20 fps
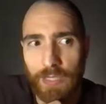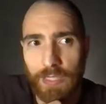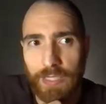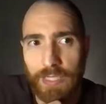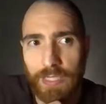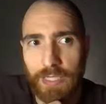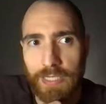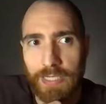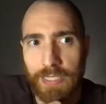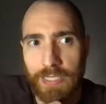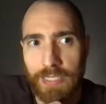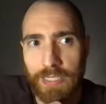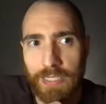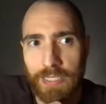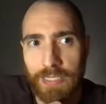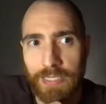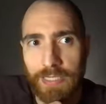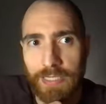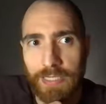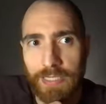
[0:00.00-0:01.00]

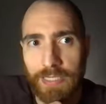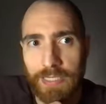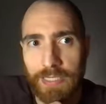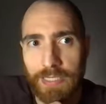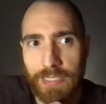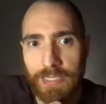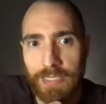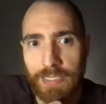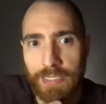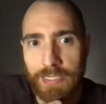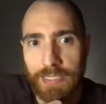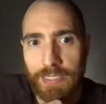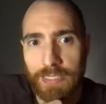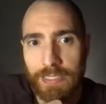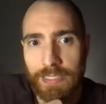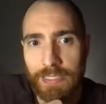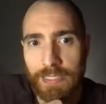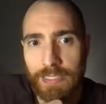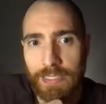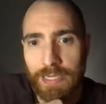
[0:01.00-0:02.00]

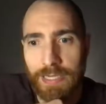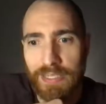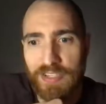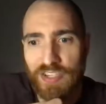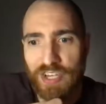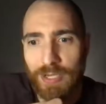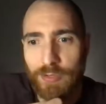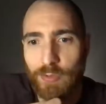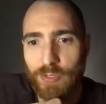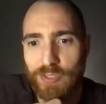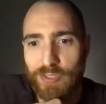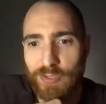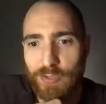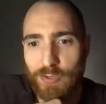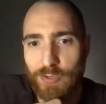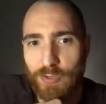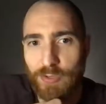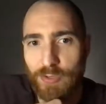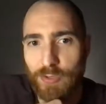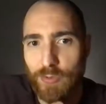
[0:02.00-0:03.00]
E, e, c'è
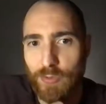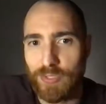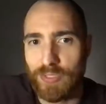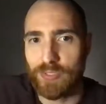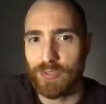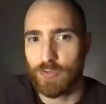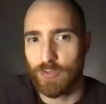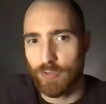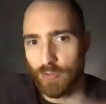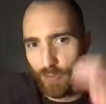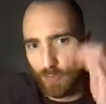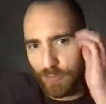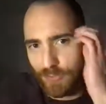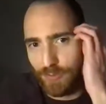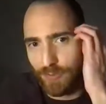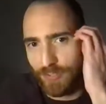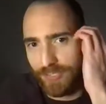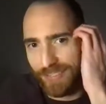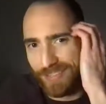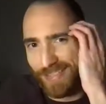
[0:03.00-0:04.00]
questo, questo,
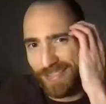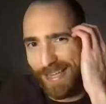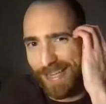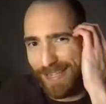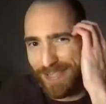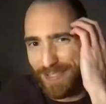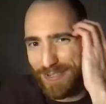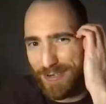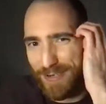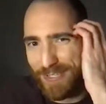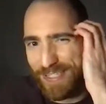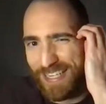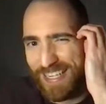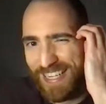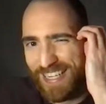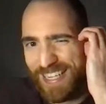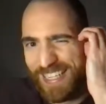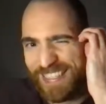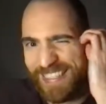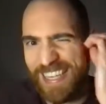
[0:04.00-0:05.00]
questo criterio no,
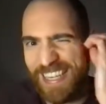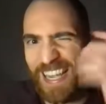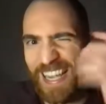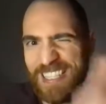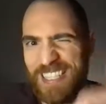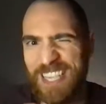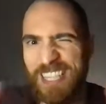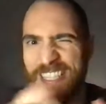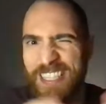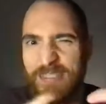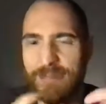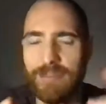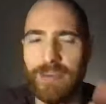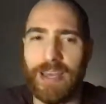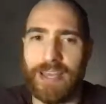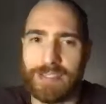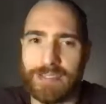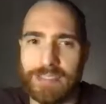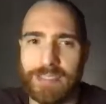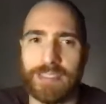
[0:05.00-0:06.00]
della, dell'agenda
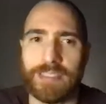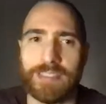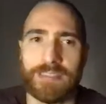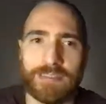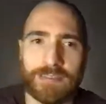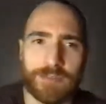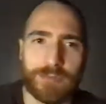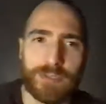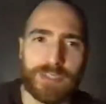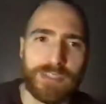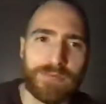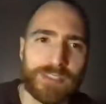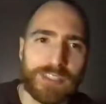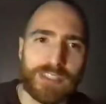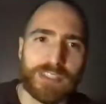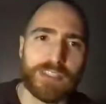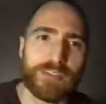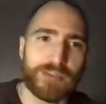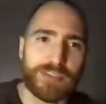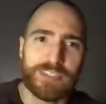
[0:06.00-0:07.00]
inversa. Quindi
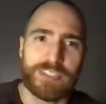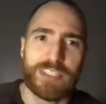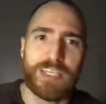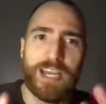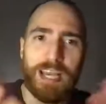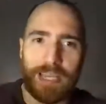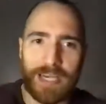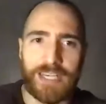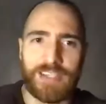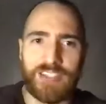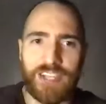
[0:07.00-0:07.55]
invece di considerare